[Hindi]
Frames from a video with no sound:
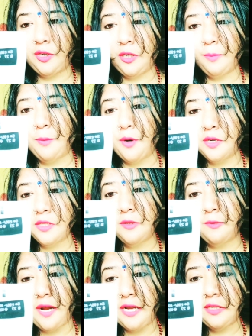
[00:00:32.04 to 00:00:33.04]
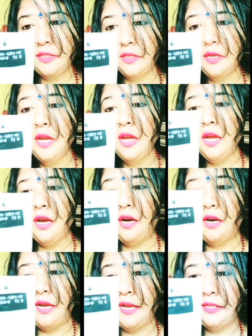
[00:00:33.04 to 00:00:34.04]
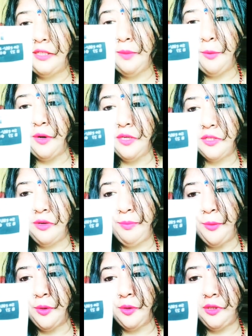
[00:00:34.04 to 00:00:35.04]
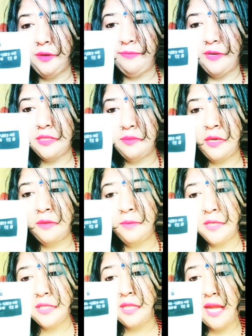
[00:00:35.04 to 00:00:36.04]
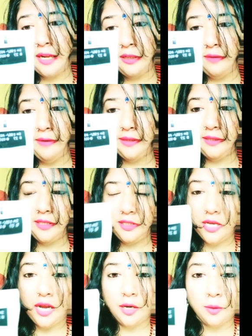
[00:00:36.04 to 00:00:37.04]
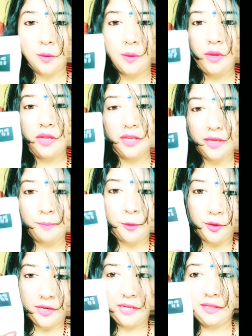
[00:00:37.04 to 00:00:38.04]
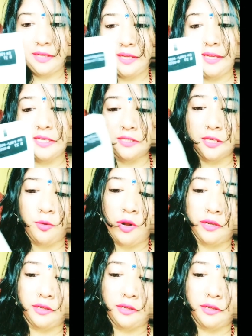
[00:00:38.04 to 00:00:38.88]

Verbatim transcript: प्रोडक्ट पॉन्स वाइट एंटी पॉल्यूशन प्योरिटी फेस वॉश विथ एक्टिवेटेड चारकोल ये प्रोडक्ट है इसकी